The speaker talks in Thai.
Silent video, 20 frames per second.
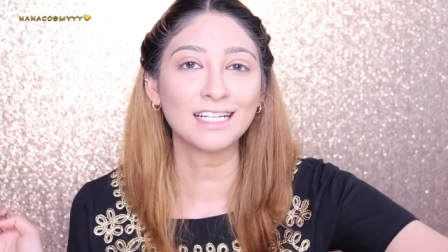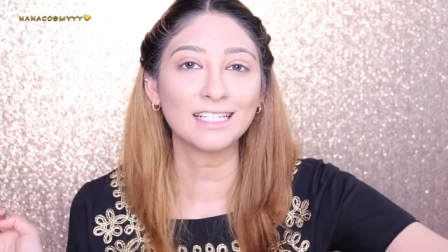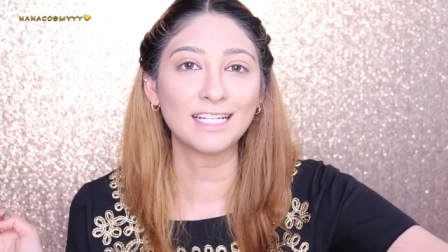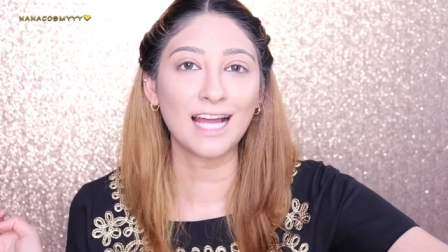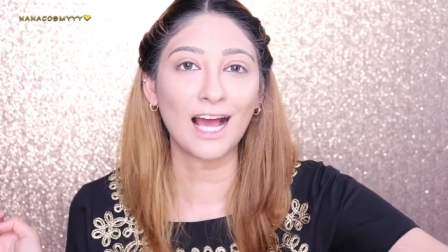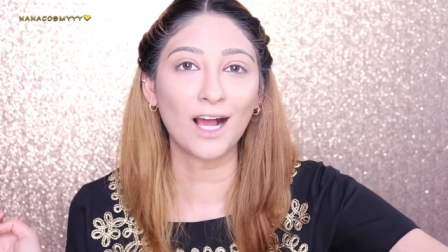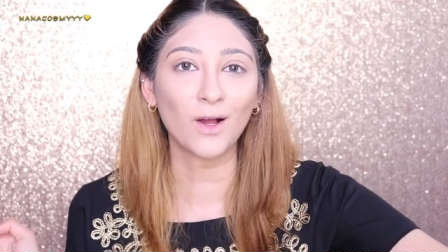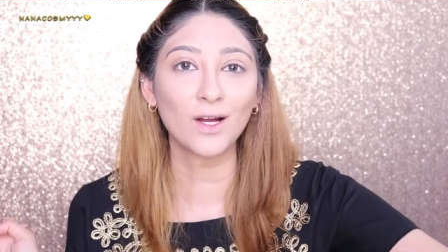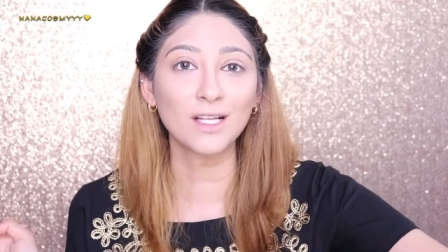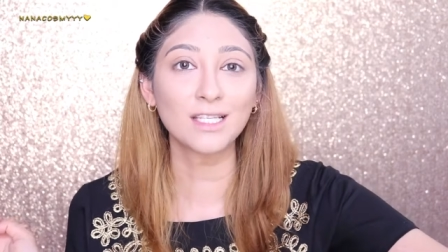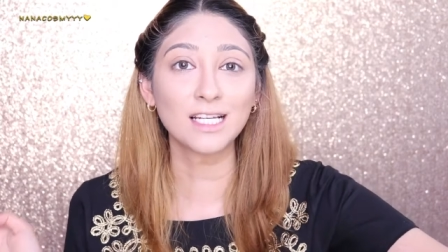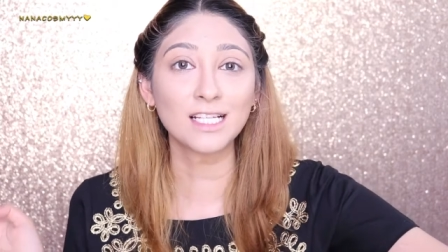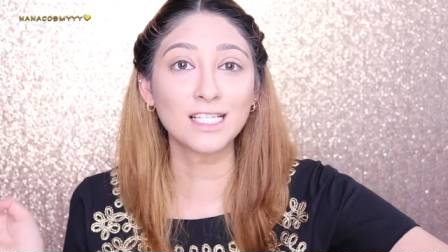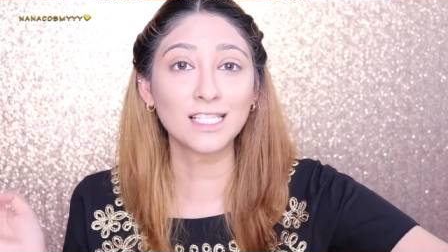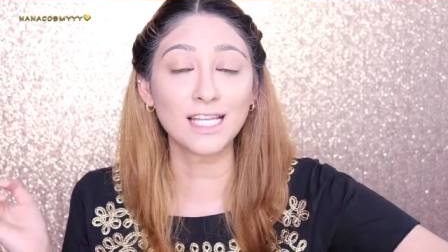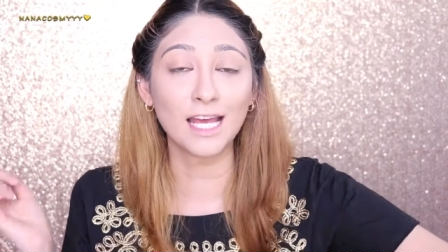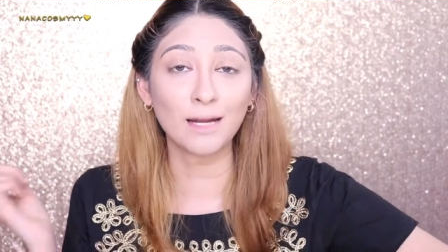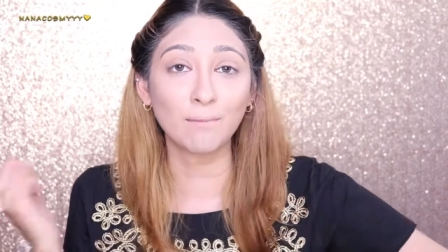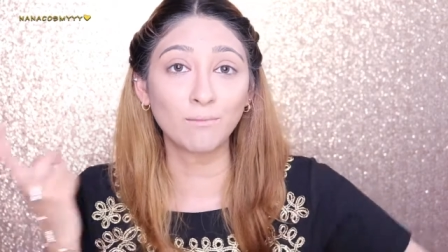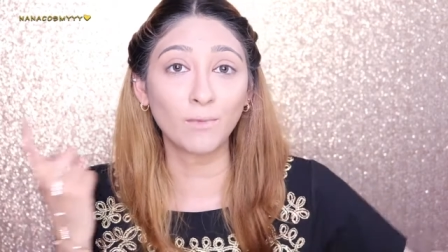นะก็จะ
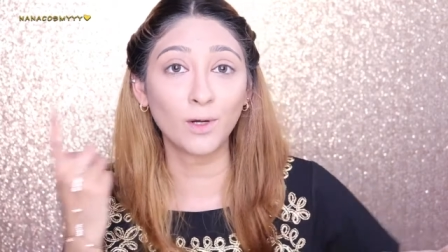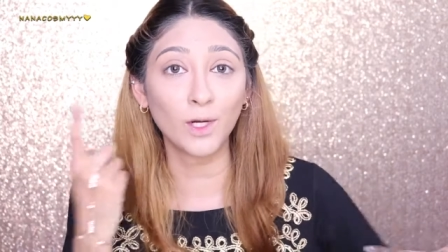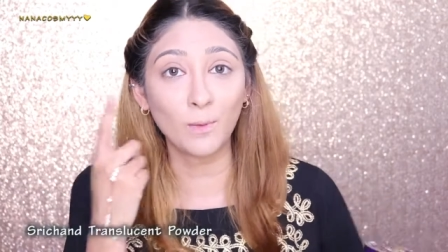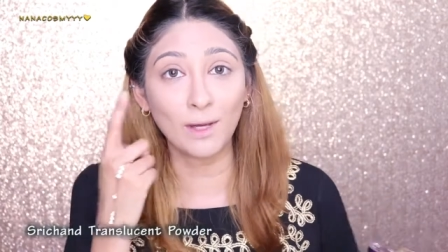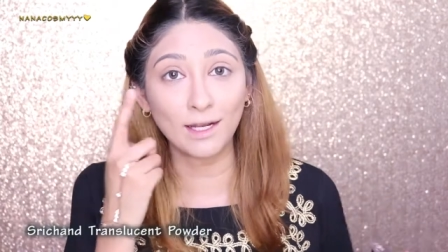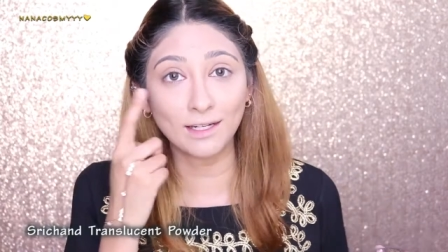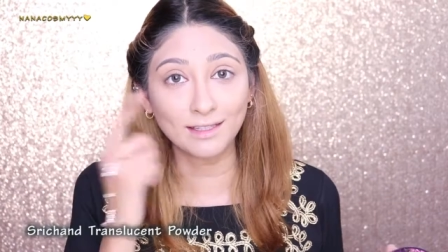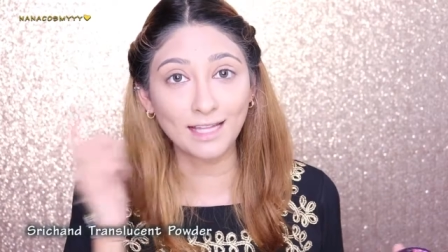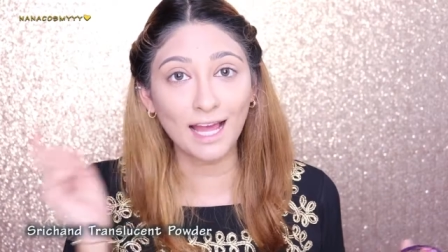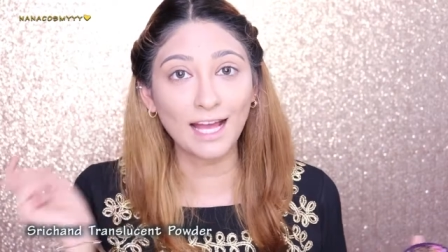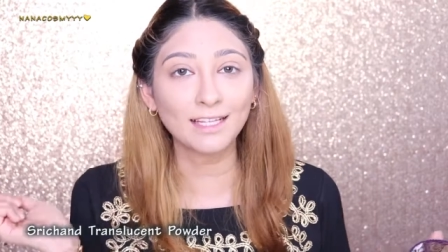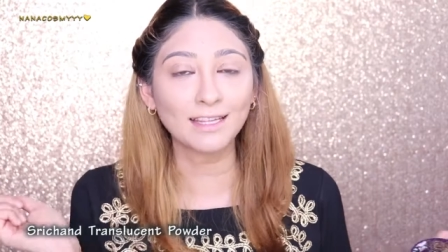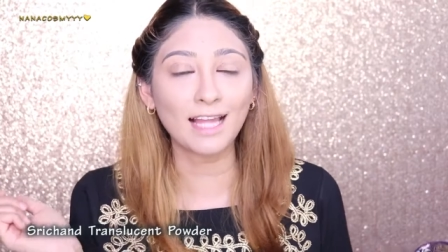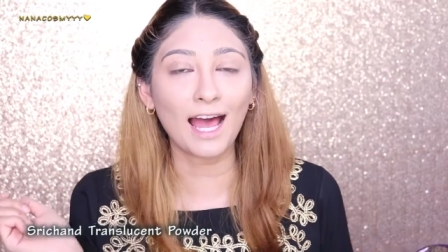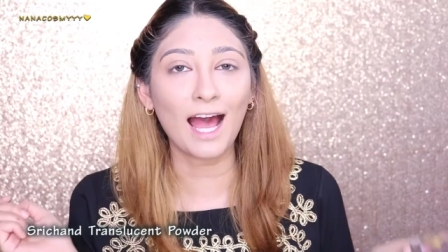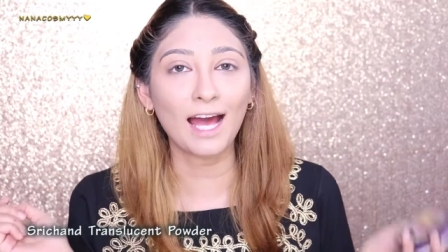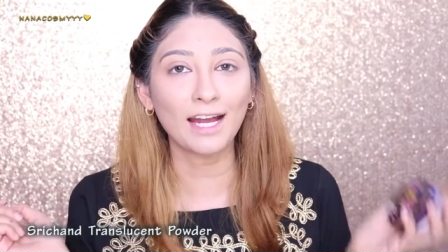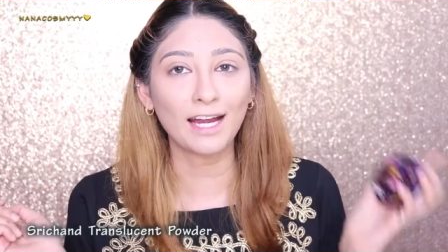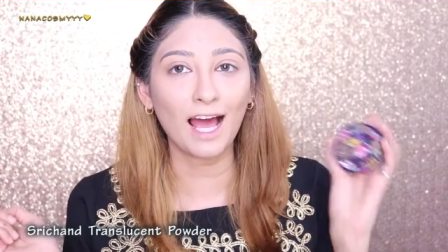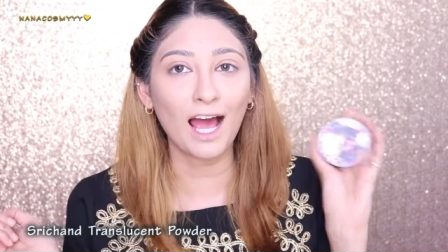เซตบริเวณใต้
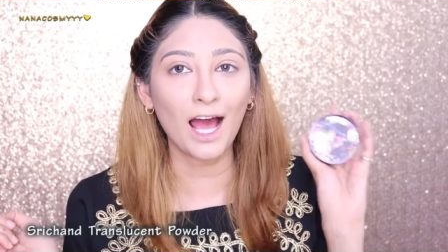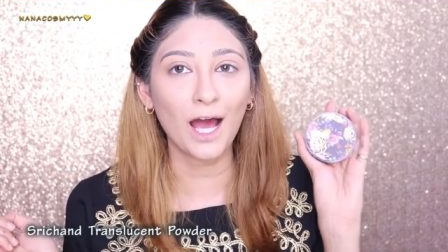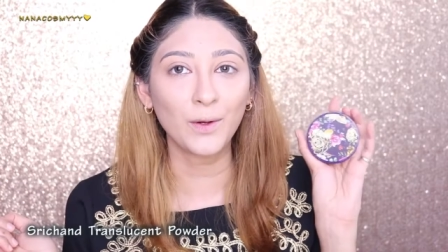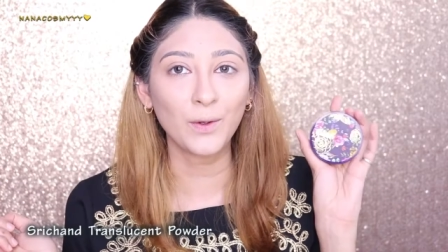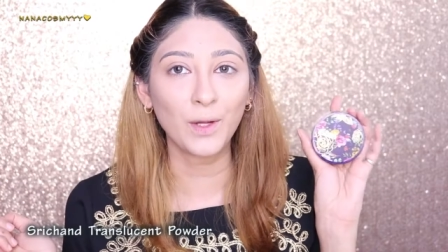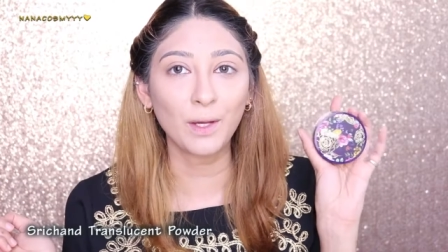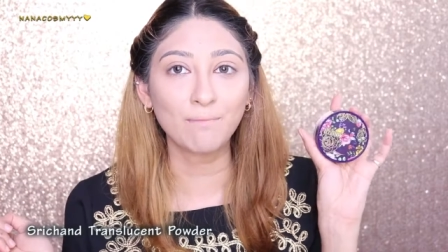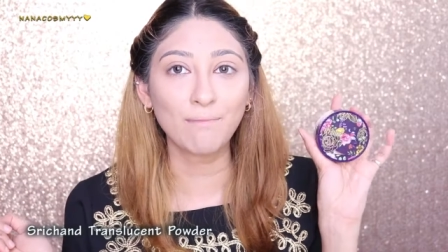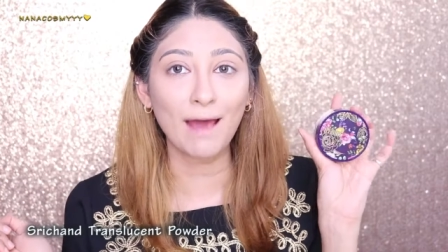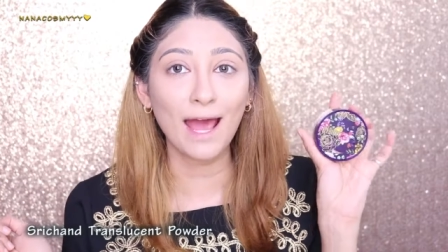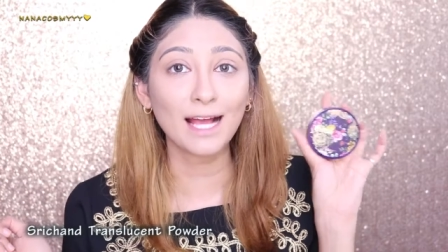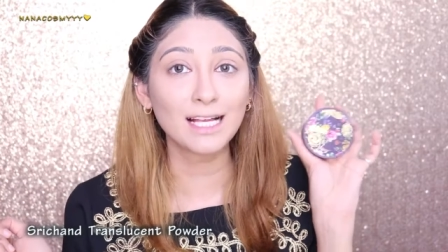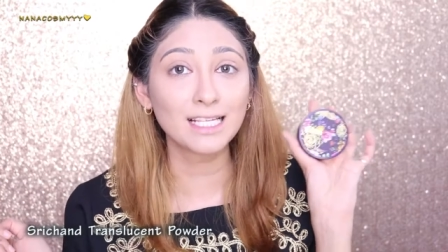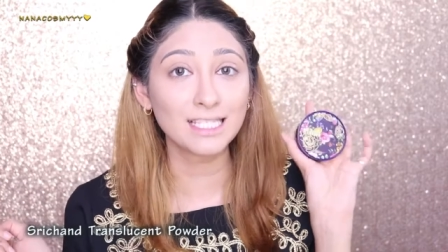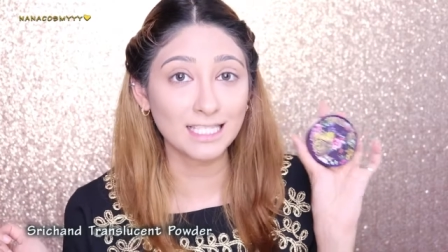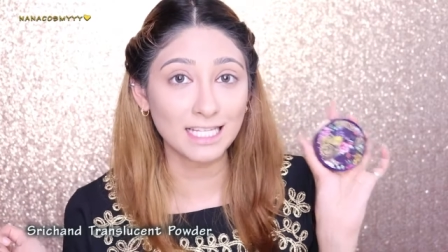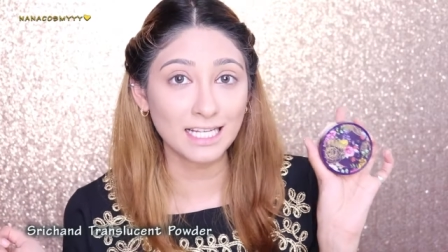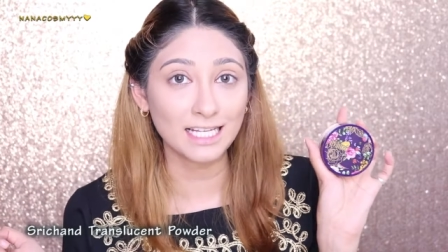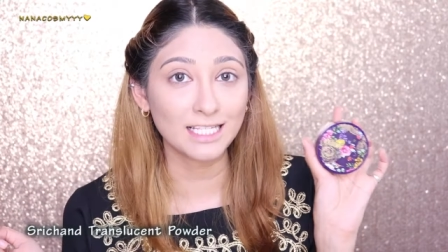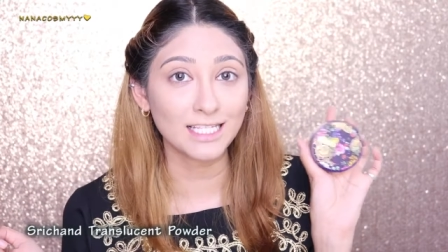ตานะคะ ด้วยแป้ง
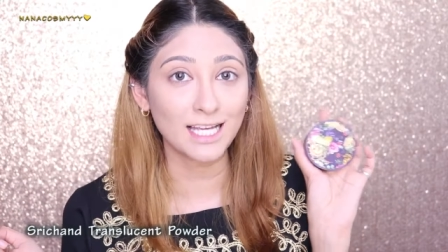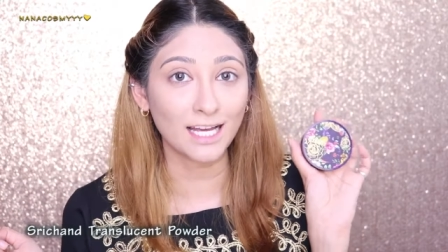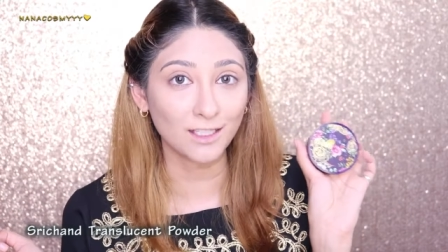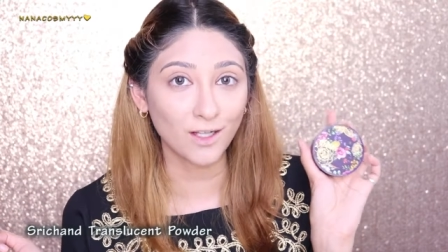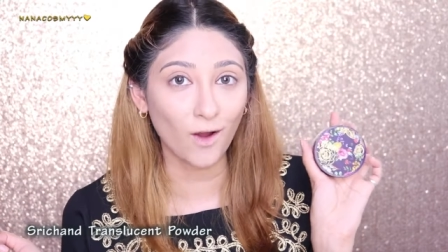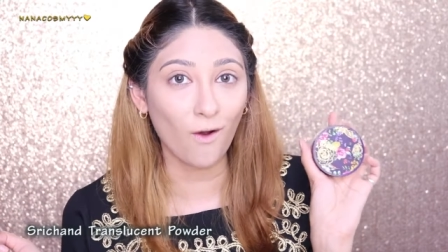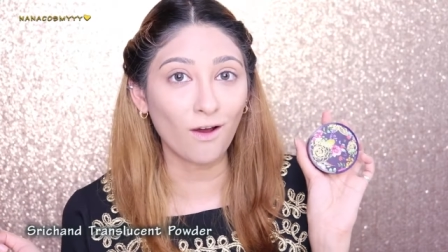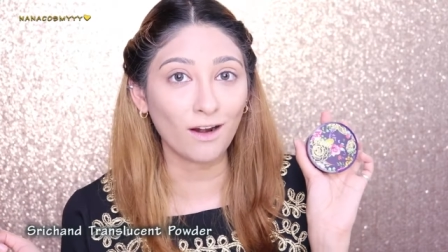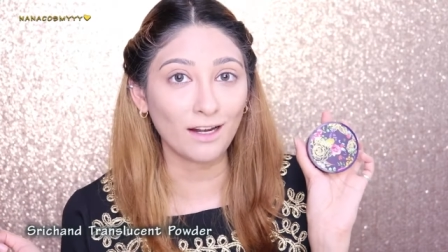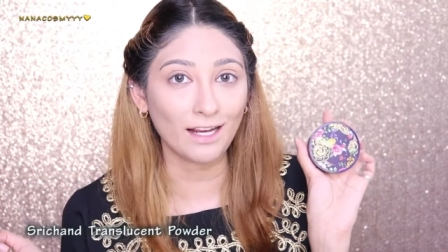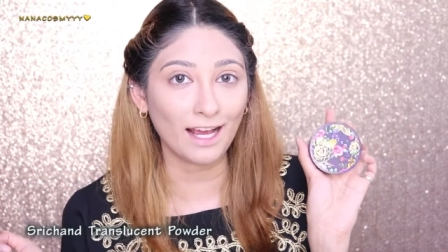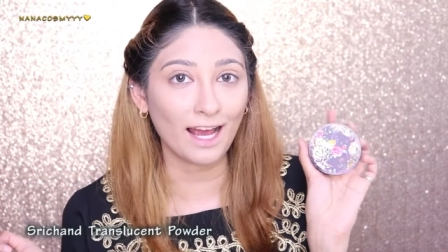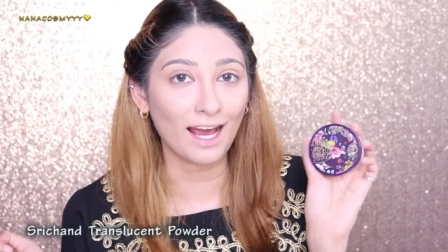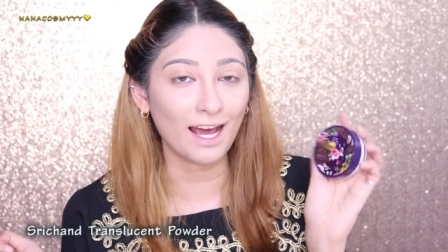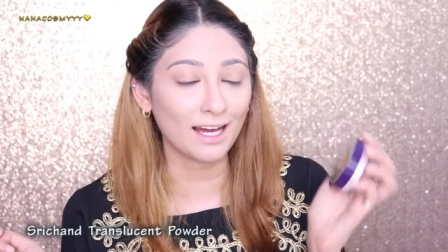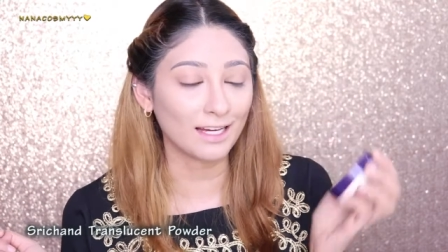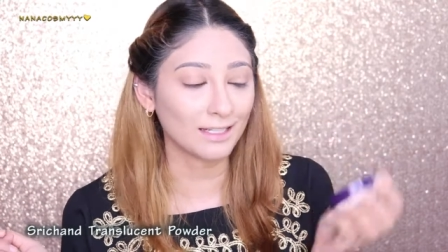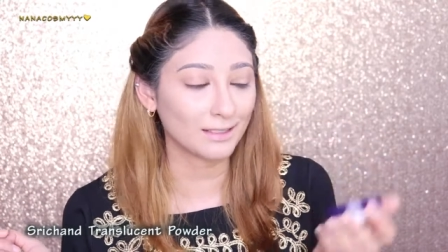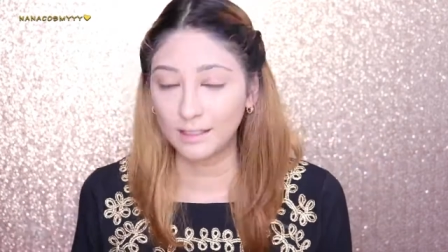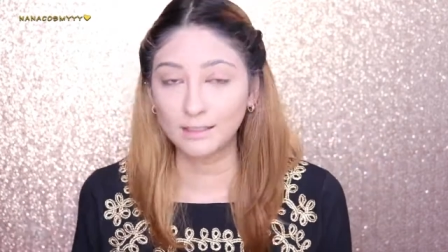สีจันก่อนเลย
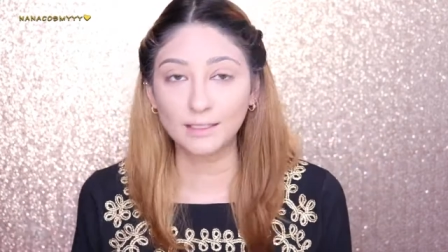ค่ะ